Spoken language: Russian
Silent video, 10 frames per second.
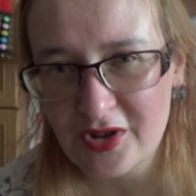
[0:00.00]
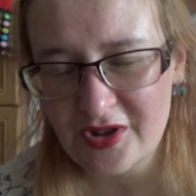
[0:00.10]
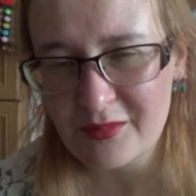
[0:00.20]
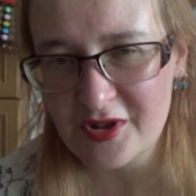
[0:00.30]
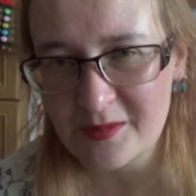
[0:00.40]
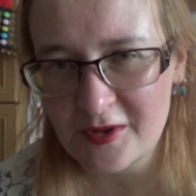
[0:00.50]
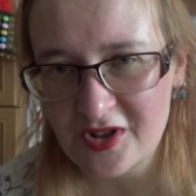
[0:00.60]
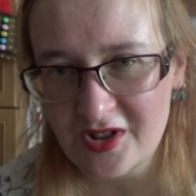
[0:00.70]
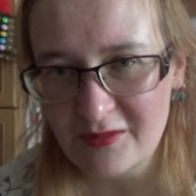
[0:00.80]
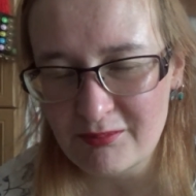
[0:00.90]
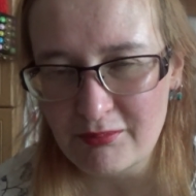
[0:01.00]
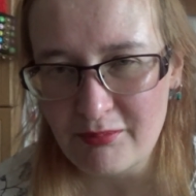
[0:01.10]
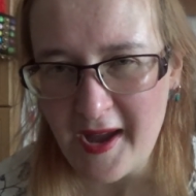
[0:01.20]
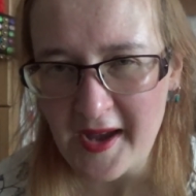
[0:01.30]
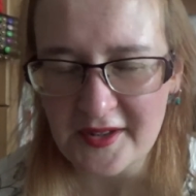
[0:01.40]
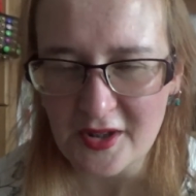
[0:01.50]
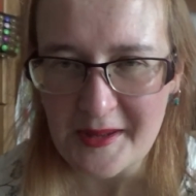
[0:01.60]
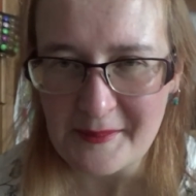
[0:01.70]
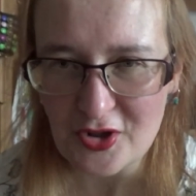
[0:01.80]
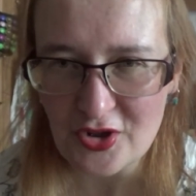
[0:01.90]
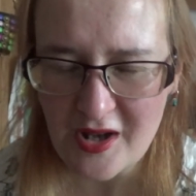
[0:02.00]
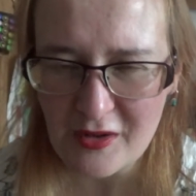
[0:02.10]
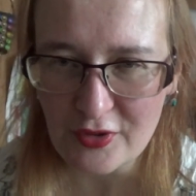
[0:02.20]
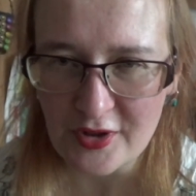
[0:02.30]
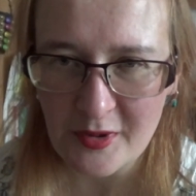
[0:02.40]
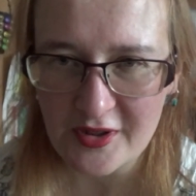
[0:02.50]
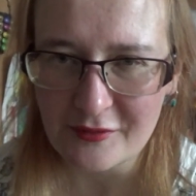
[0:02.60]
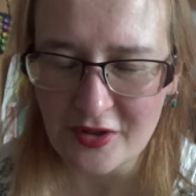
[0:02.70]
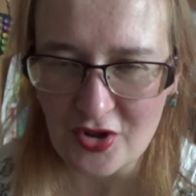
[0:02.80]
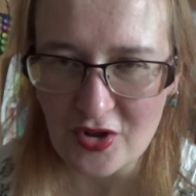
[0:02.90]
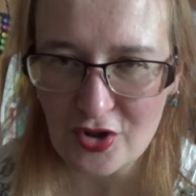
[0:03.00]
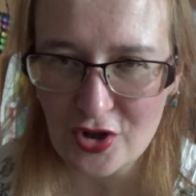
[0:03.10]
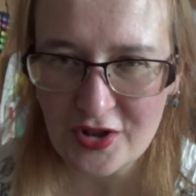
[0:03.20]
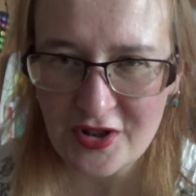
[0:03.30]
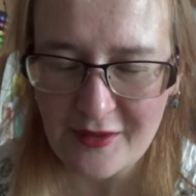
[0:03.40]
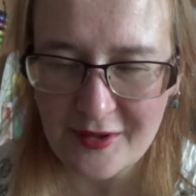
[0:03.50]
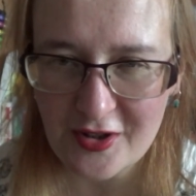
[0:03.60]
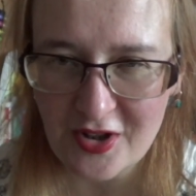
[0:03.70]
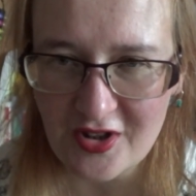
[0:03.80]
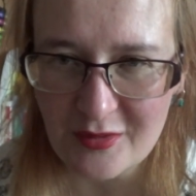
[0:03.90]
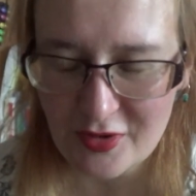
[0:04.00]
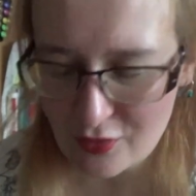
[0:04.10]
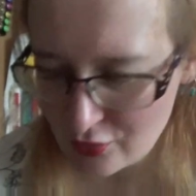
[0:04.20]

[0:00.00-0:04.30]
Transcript: где-то без пяти 5 она пришла, у нас была выдача до 6, на велике я бы не